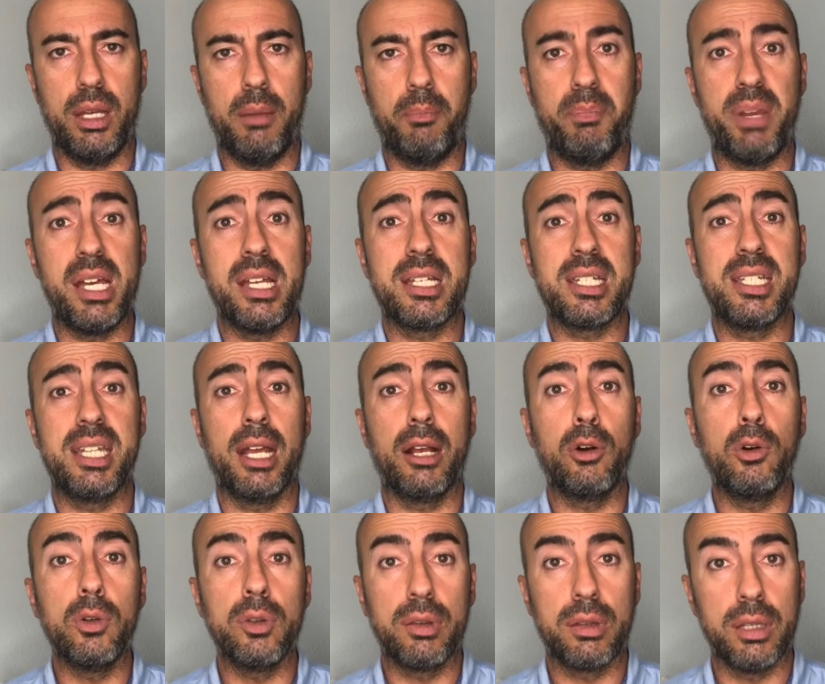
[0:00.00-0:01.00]

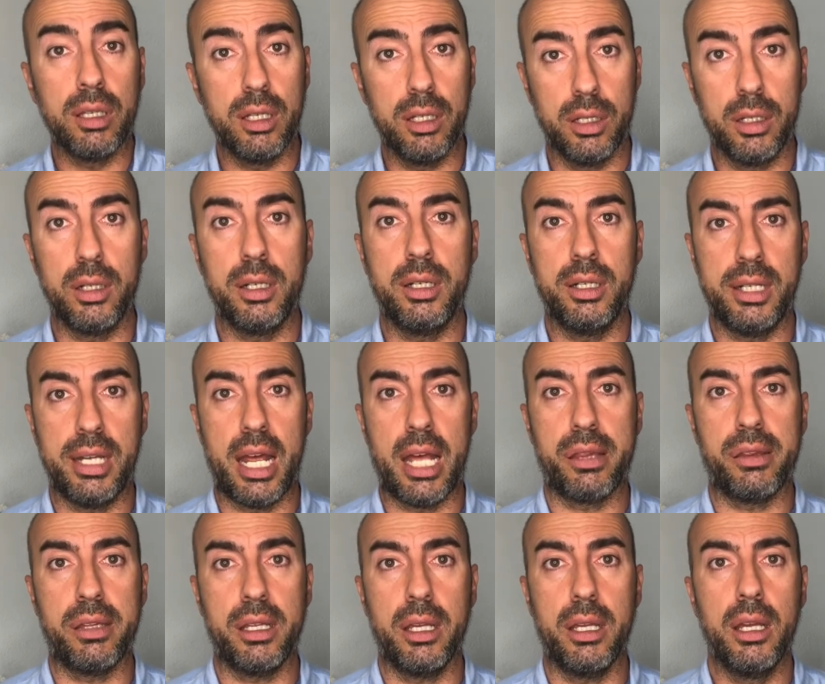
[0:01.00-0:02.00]
persecución
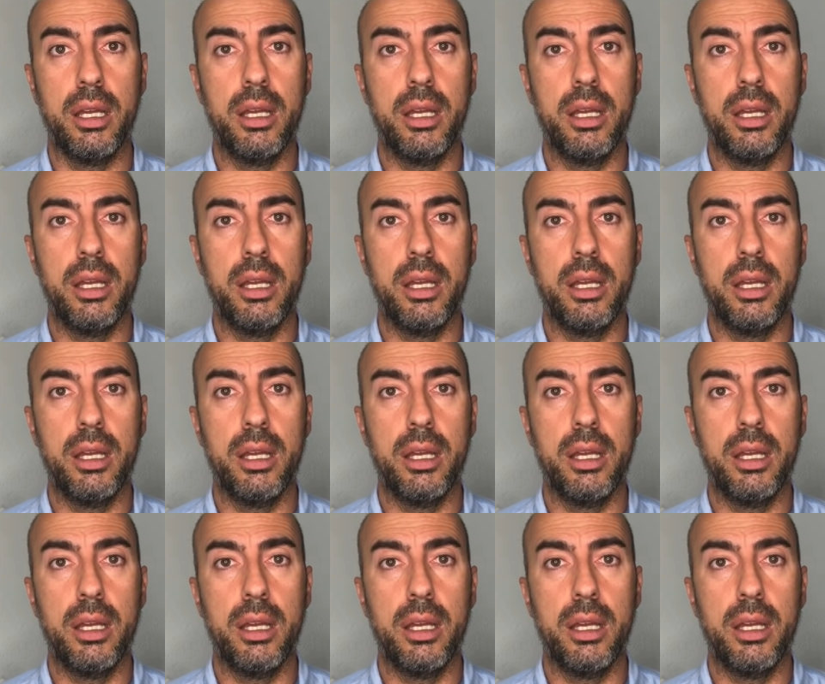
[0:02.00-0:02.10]
nazi,